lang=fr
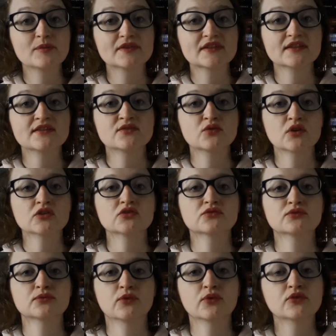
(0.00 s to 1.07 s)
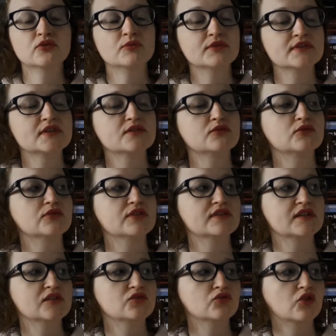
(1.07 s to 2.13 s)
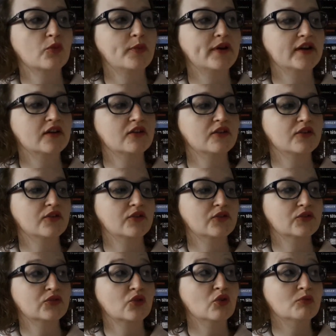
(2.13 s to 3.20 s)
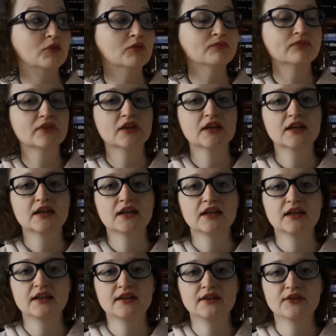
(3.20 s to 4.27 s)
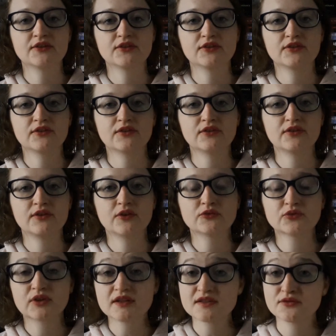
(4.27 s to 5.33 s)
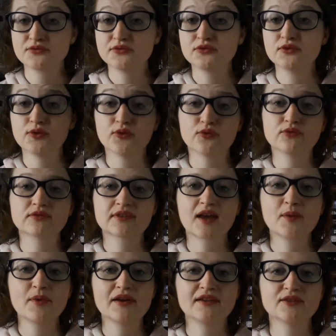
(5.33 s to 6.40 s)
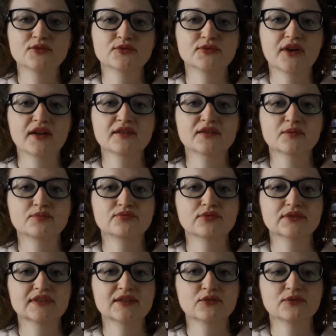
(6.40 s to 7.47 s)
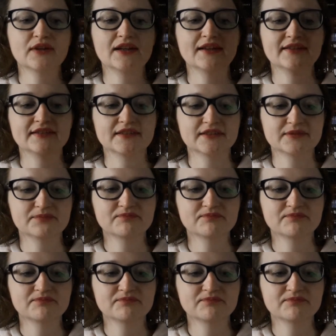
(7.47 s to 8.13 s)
aimé cette histoire, je vous le recommande si vous connaissez toujours pas euh, ce roman. Euh, et, en tout cas, ça fut une très belle découverte pour cette nouvelle année.